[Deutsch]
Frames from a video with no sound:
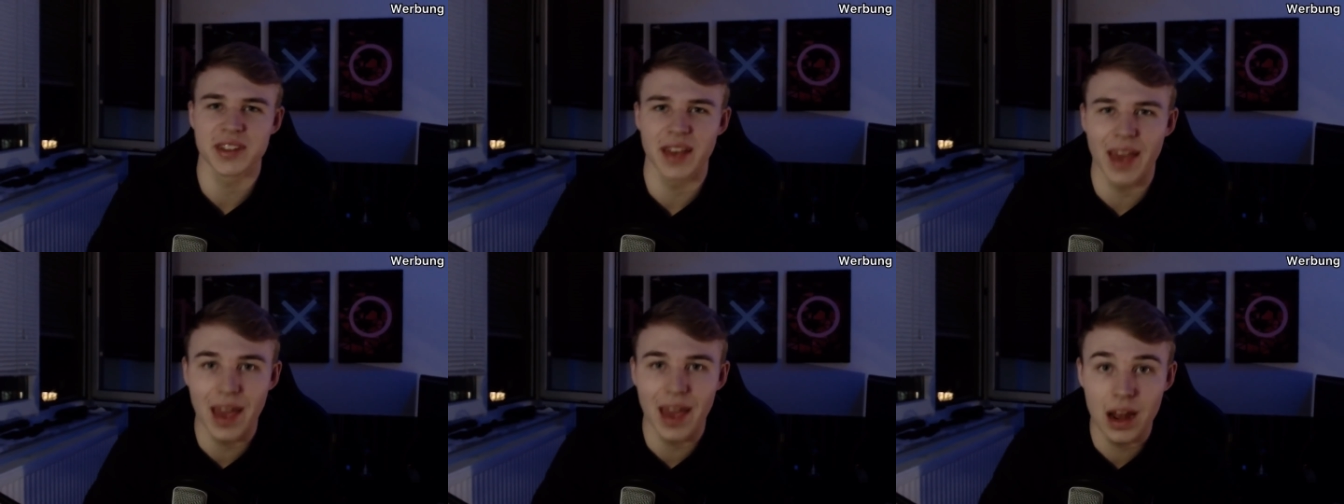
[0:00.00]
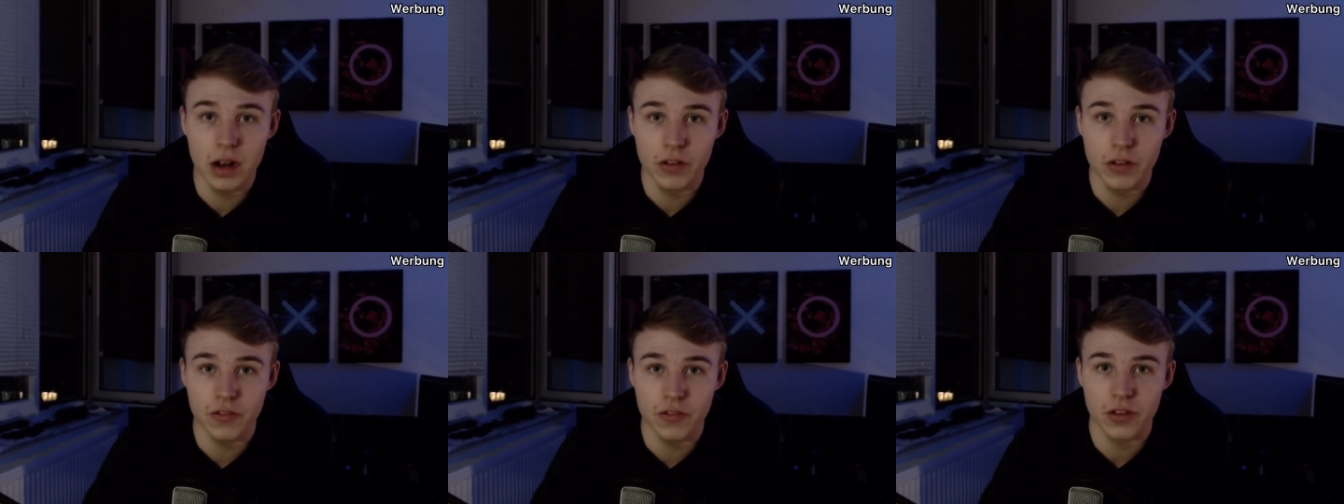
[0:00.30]
11
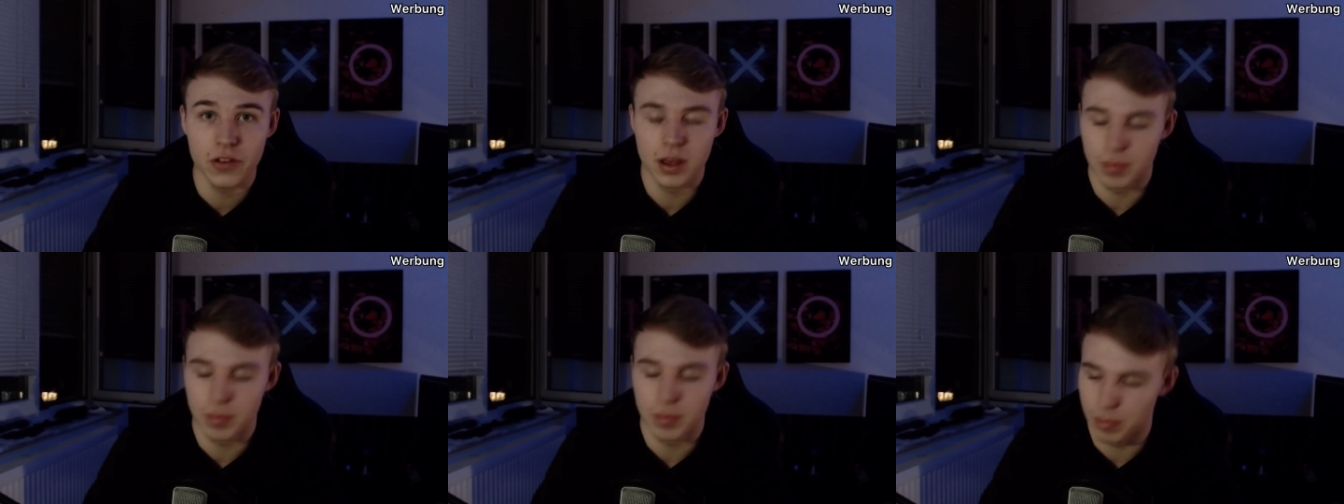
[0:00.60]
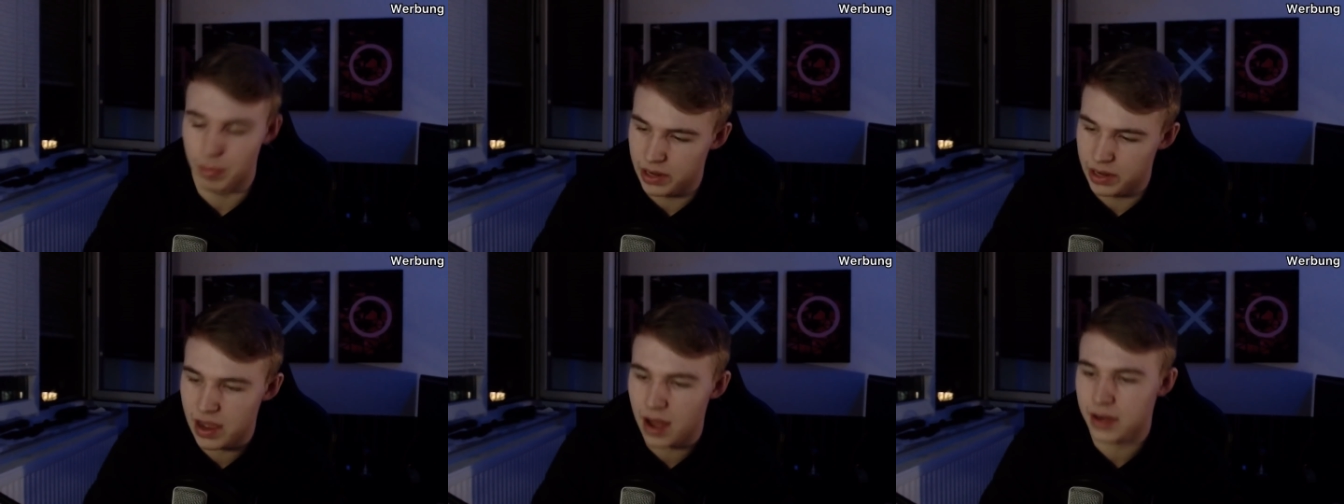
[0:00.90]
Milliarden
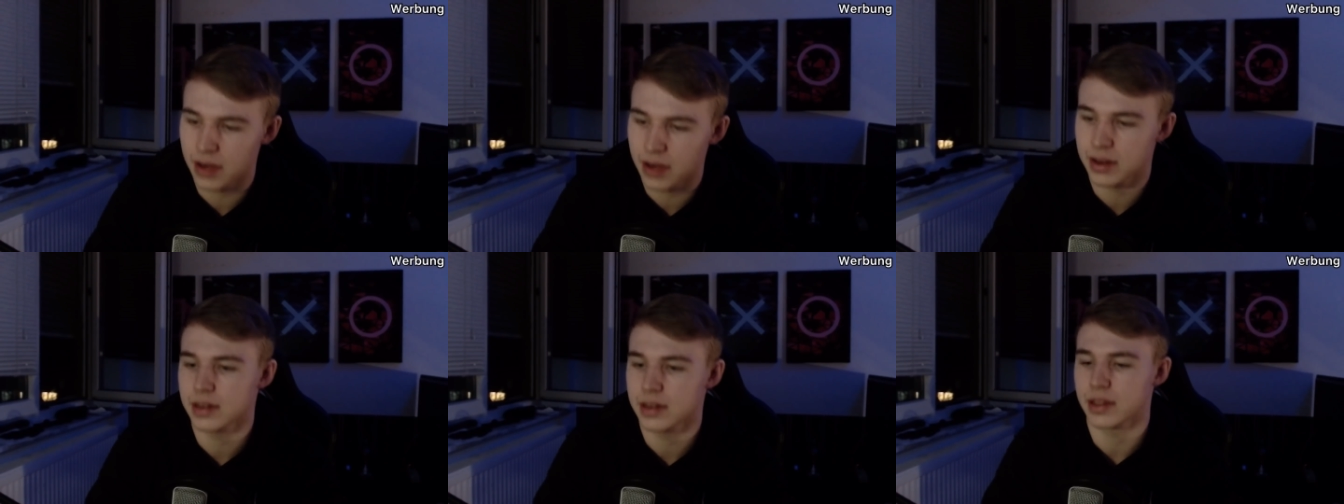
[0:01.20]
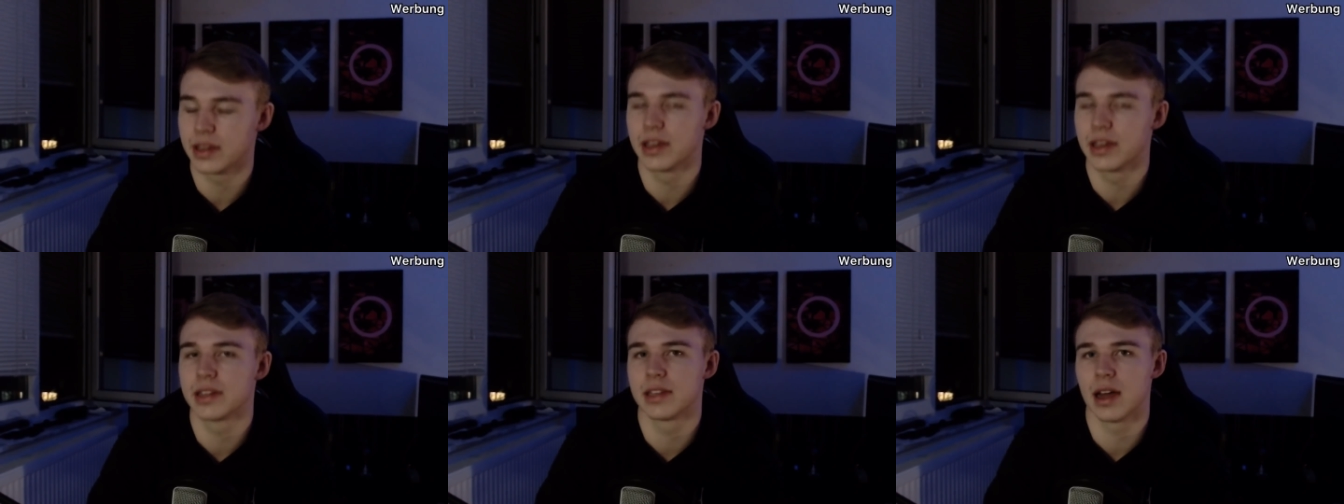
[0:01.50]
Milliarden
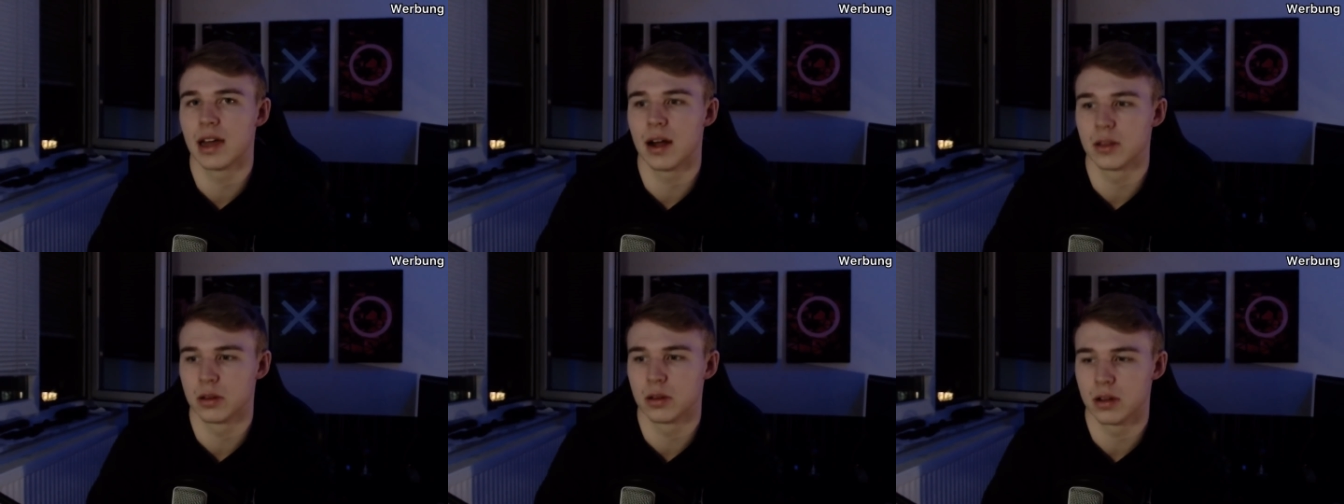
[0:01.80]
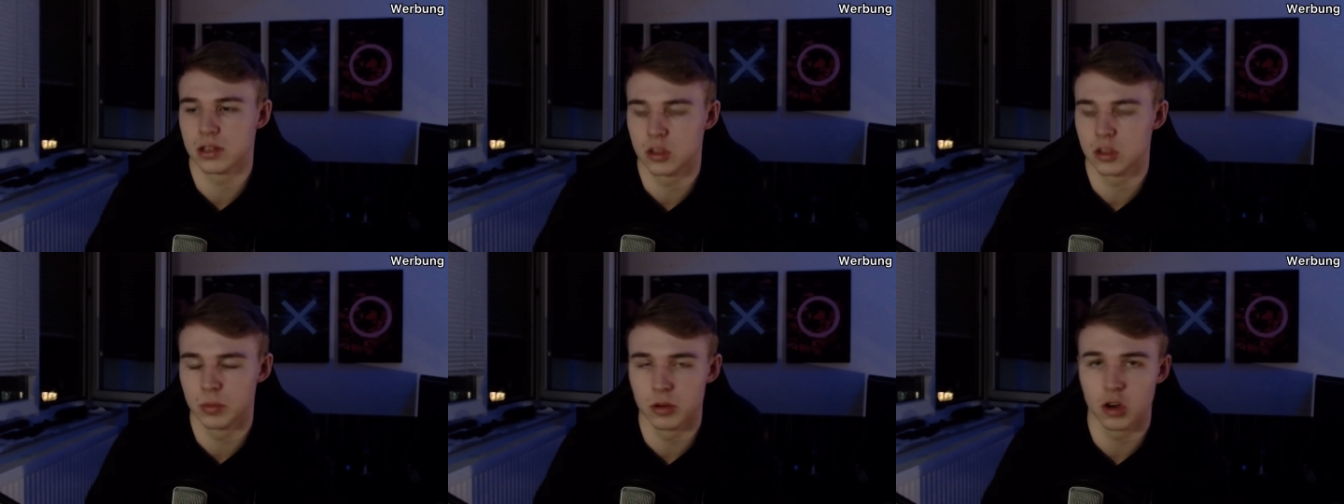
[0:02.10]
GTA-Dollar
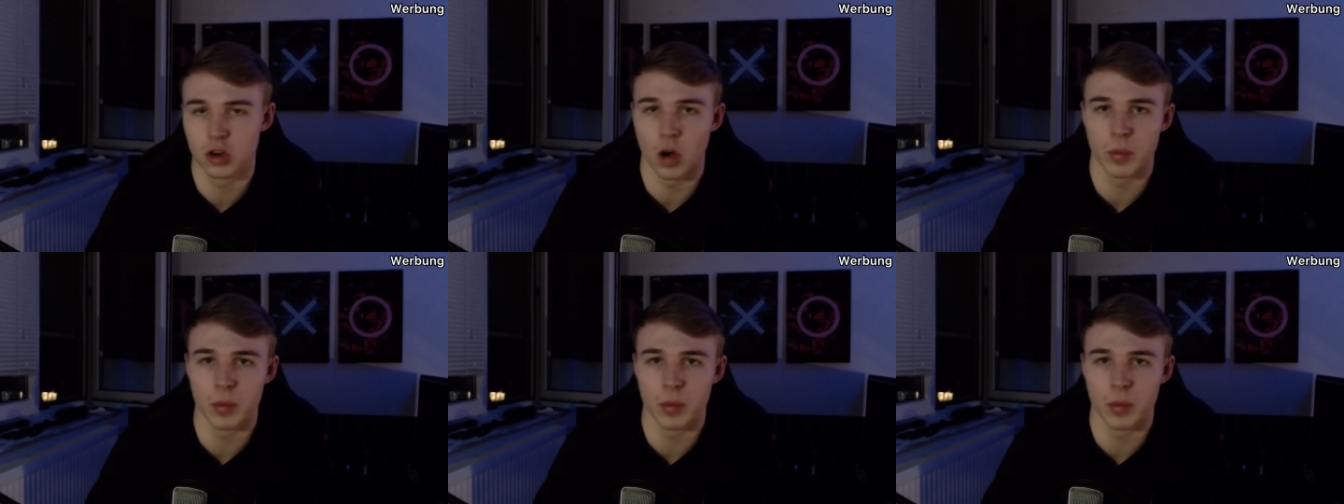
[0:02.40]
zu bekommen.